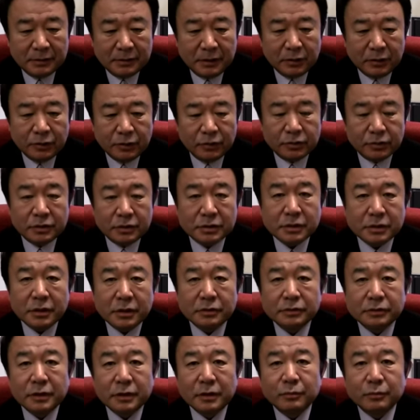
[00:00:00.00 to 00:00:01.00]
あの、実
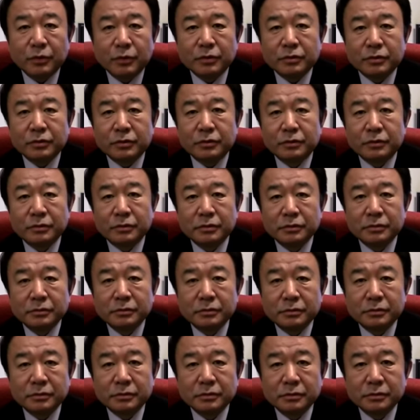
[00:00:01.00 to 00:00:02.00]
は普段僕、
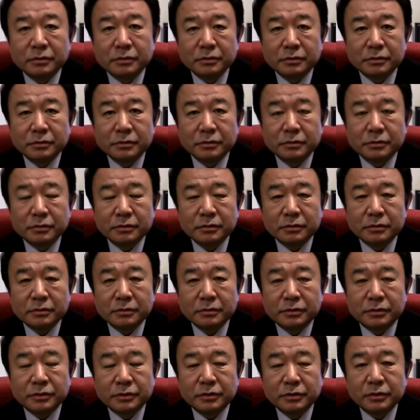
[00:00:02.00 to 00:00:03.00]

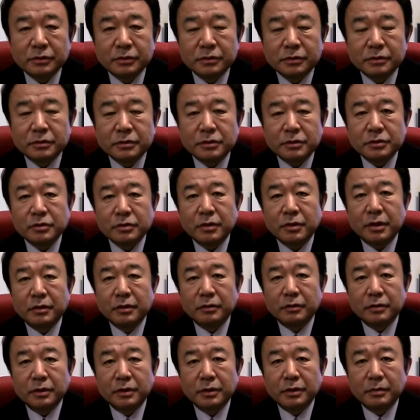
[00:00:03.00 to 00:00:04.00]
普通の地上波
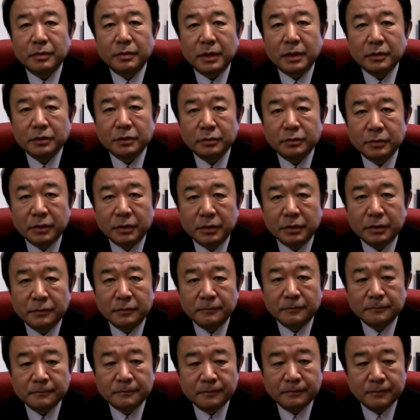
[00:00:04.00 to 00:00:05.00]
のテレビ番組
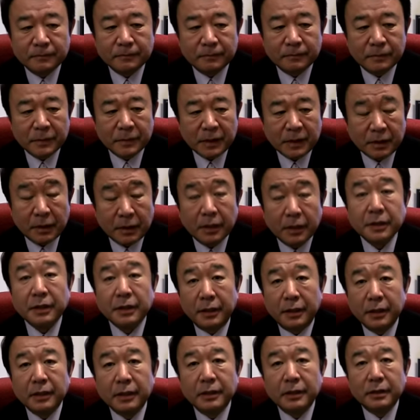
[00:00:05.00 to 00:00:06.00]
であ
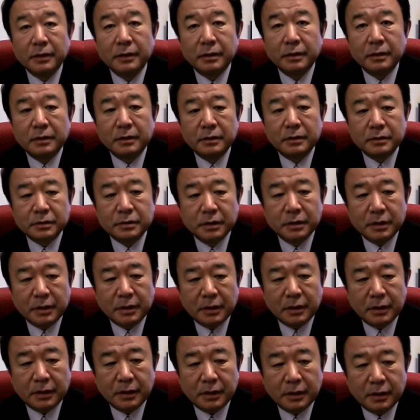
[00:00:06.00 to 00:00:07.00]
れ、それ
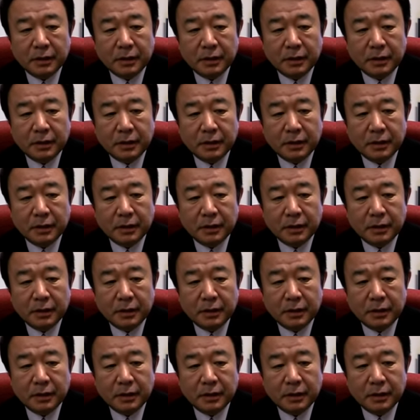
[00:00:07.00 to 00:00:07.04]
か